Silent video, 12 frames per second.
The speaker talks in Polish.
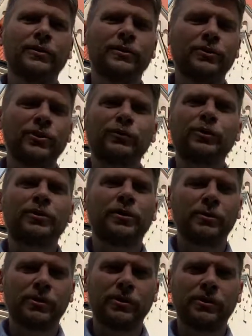e, że wszystko
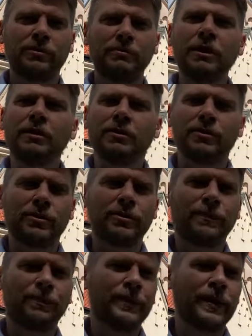może się zmienić,
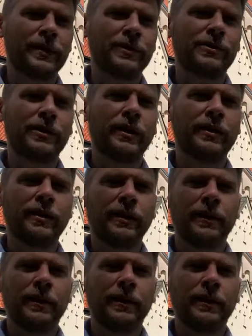że